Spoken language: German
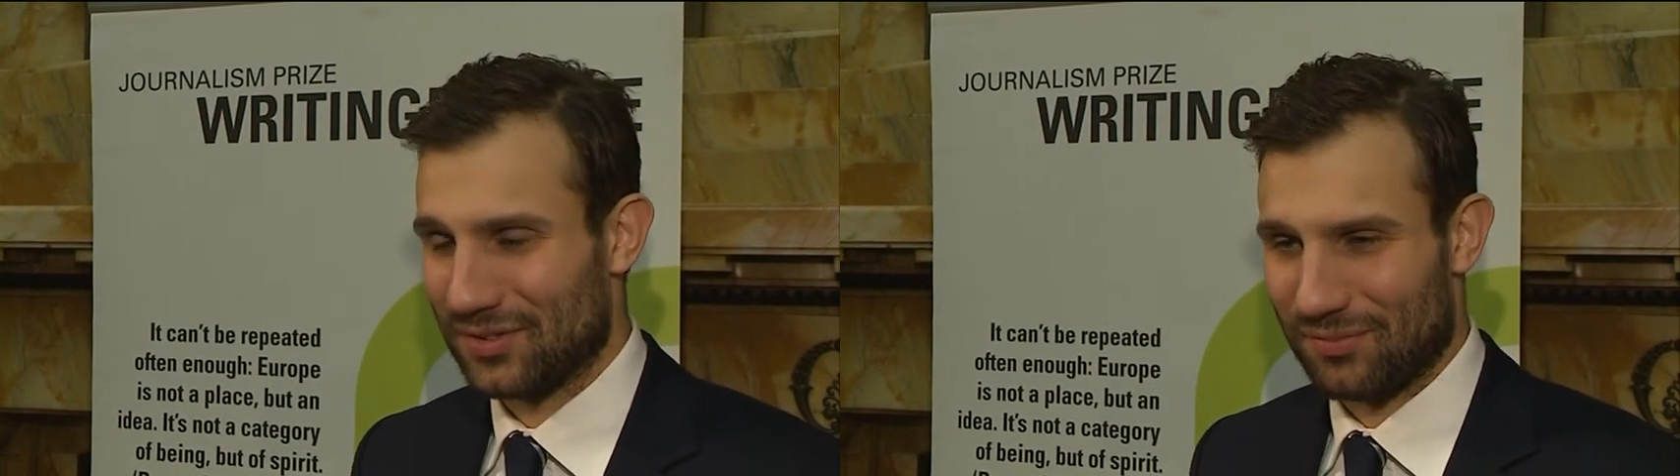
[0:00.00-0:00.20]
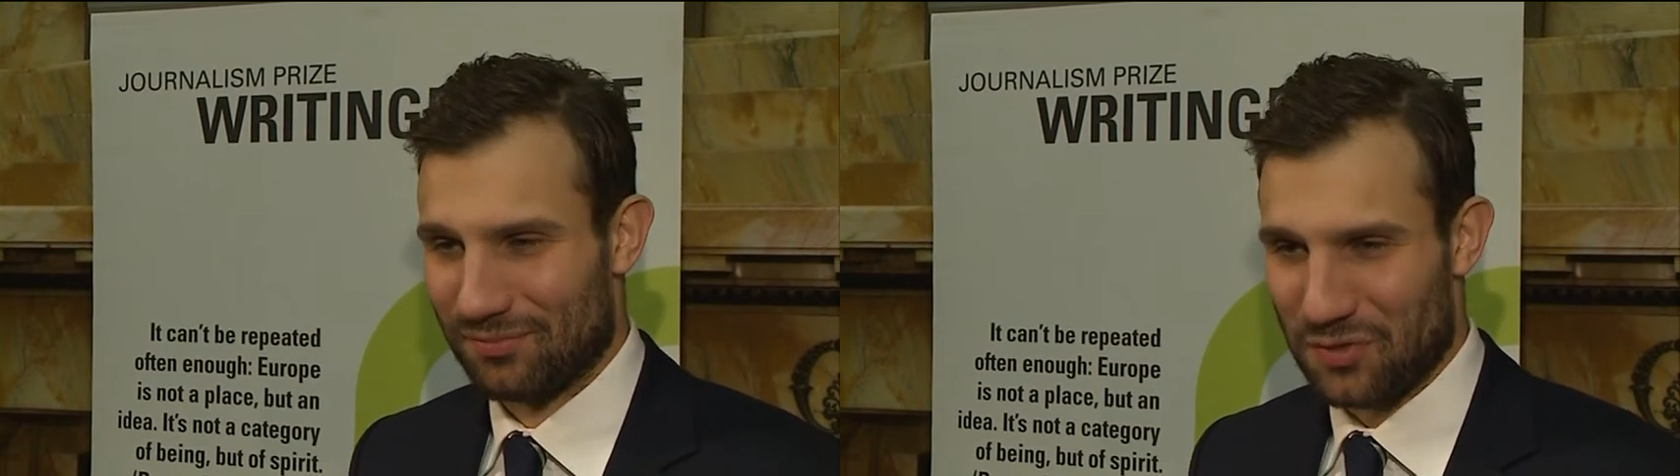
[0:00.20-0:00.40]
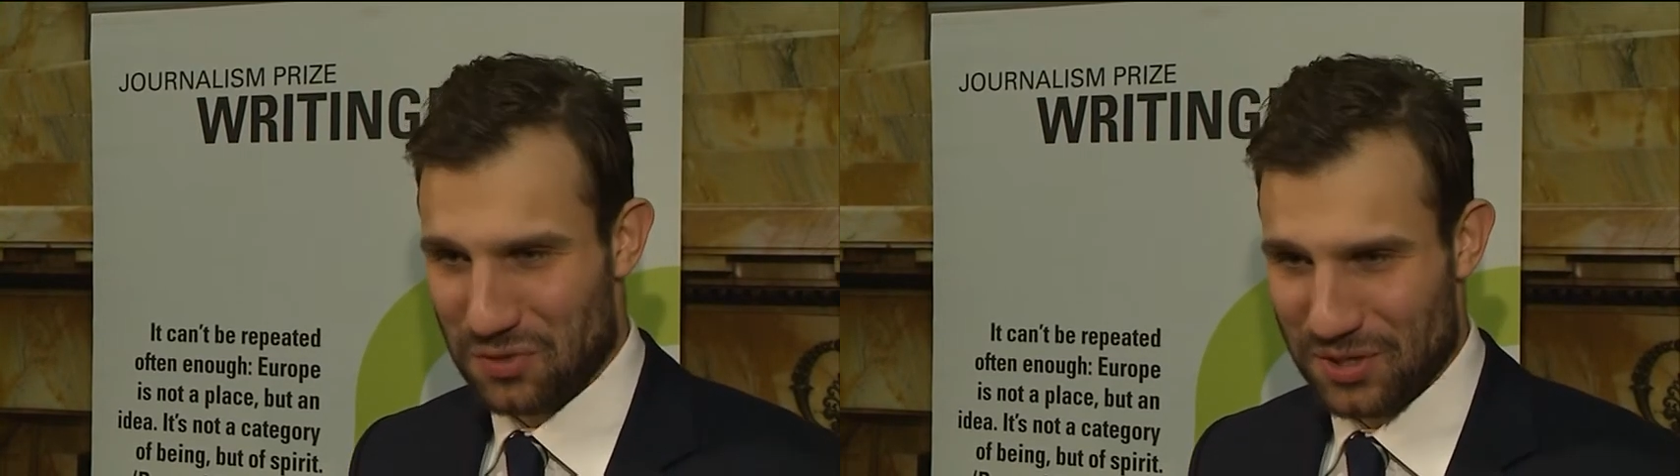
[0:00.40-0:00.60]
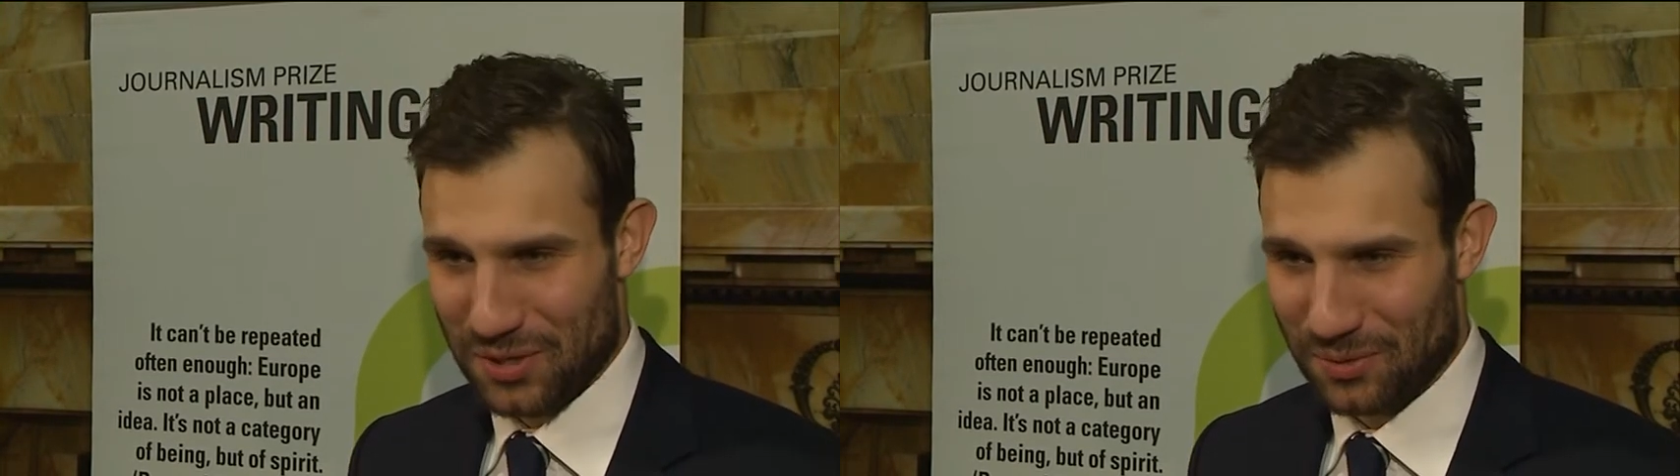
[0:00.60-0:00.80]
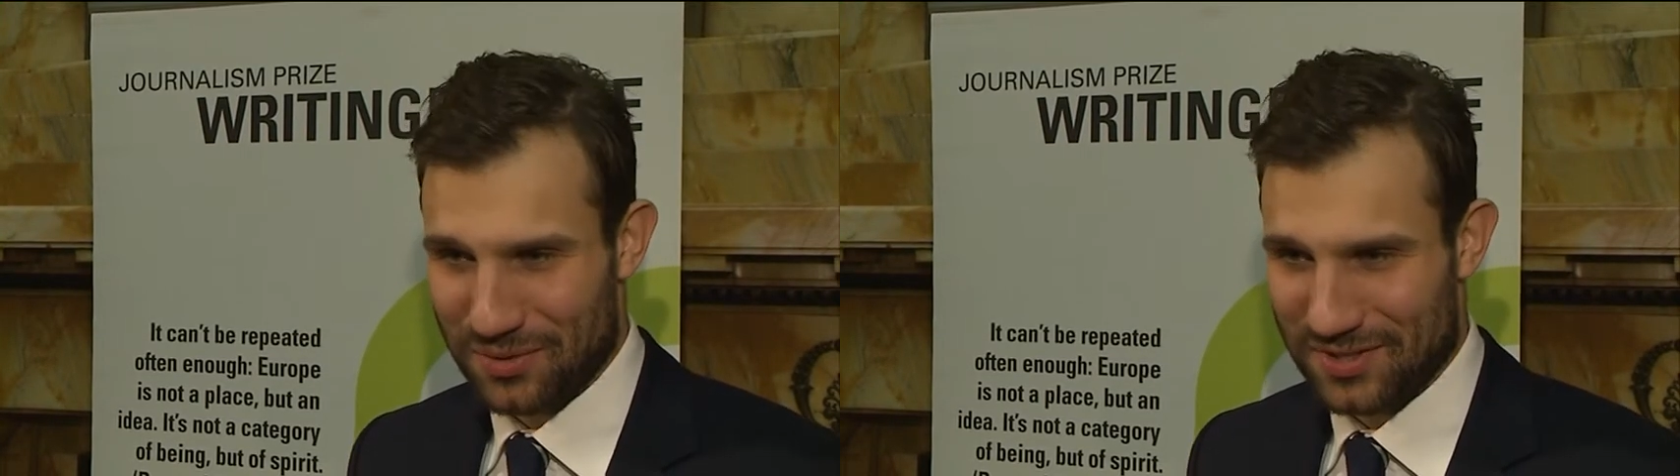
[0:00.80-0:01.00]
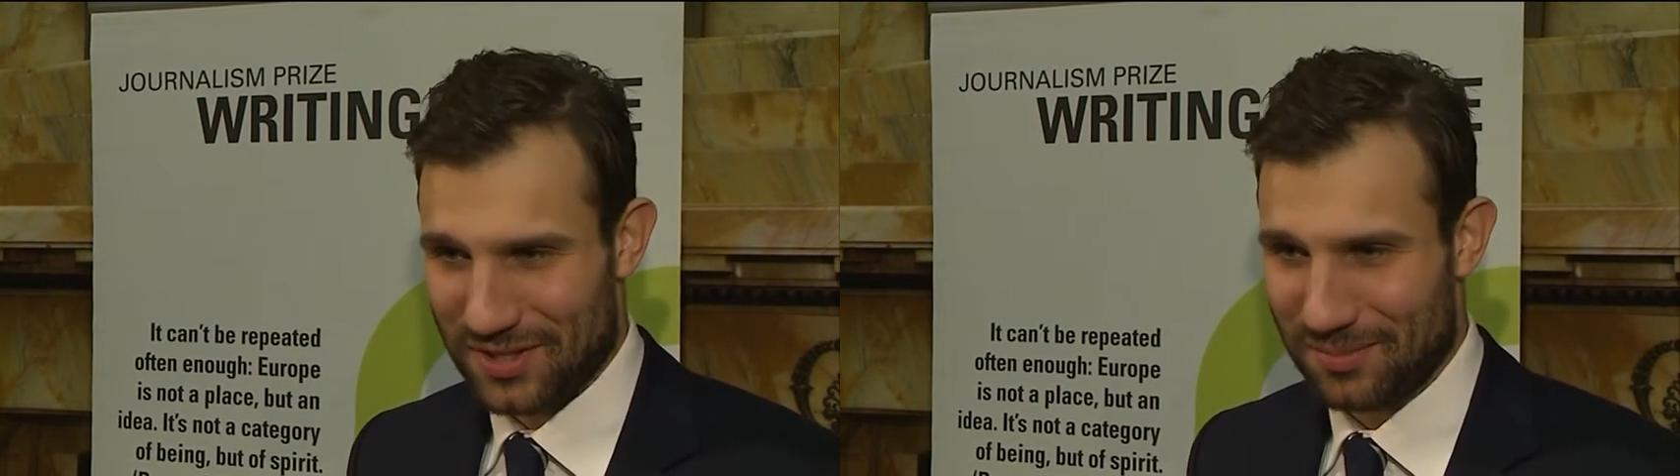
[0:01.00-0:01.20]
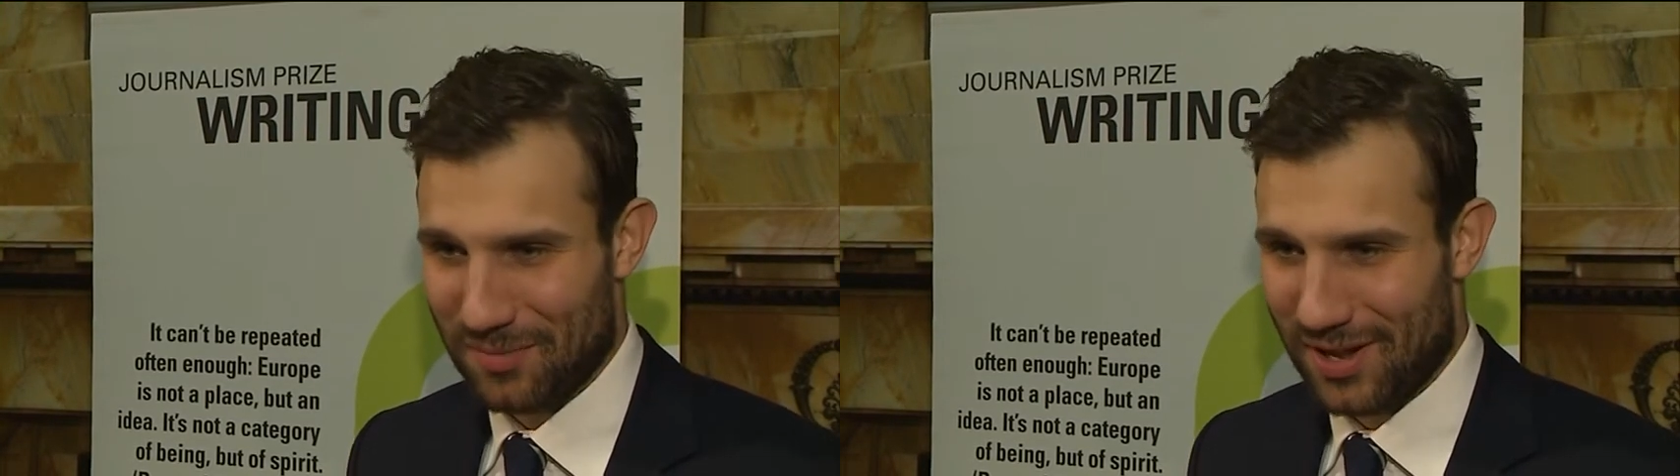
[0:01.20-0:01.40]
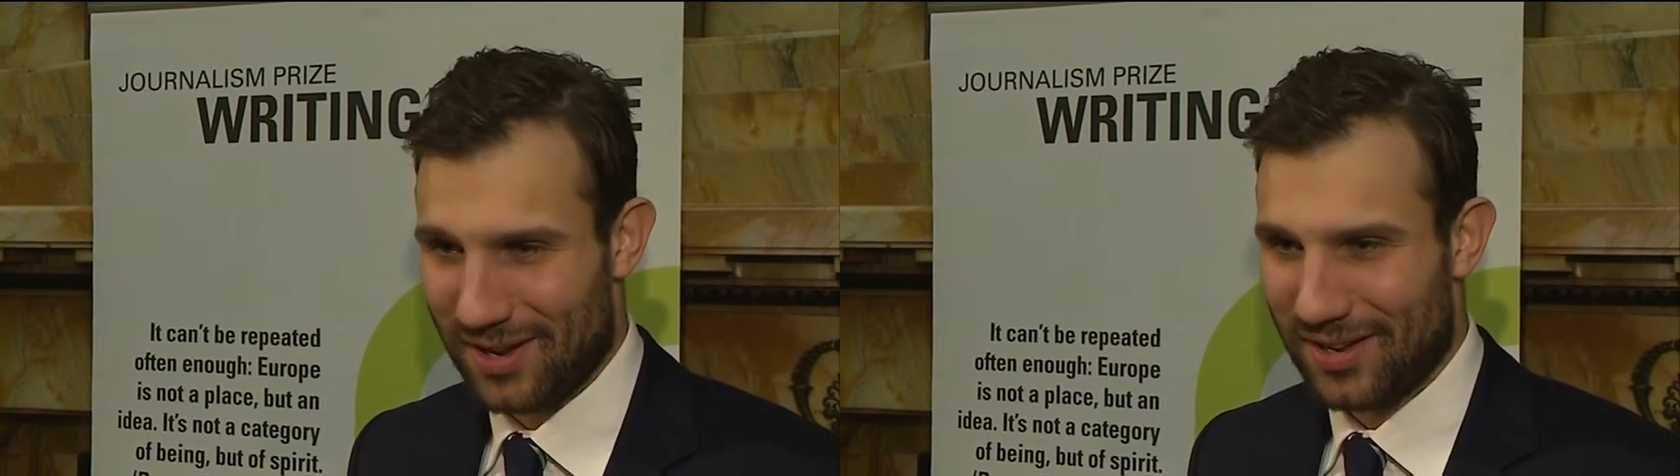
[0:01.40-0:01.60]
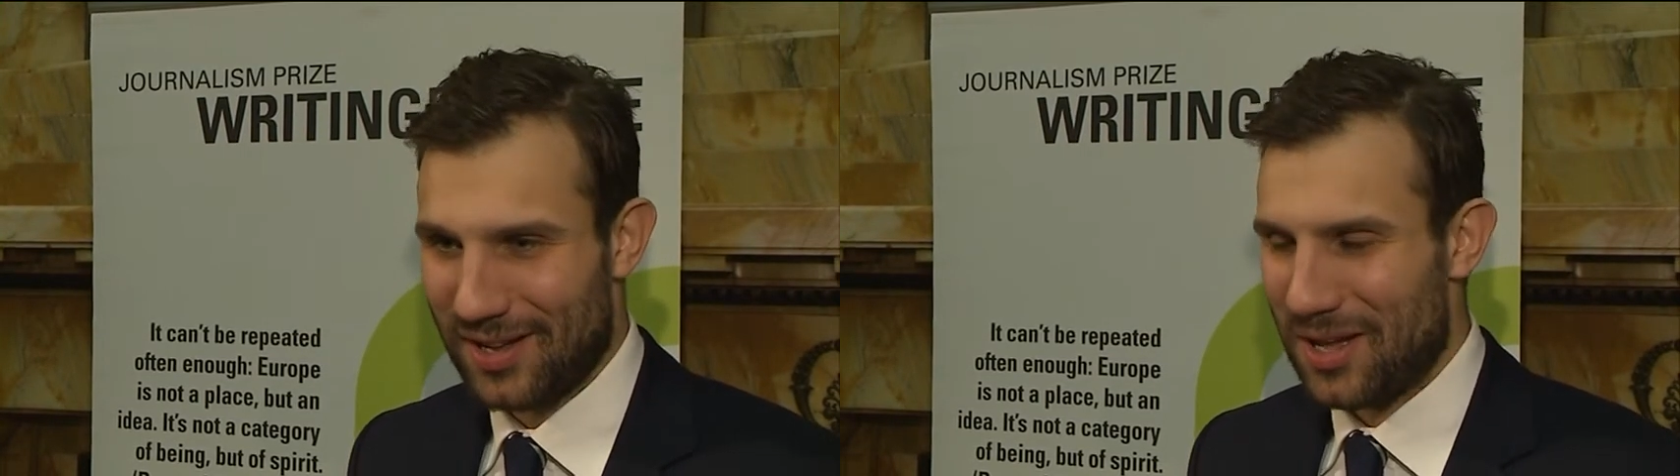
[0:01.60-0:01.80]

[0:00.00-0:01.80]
es würde sich lohnen, sich mal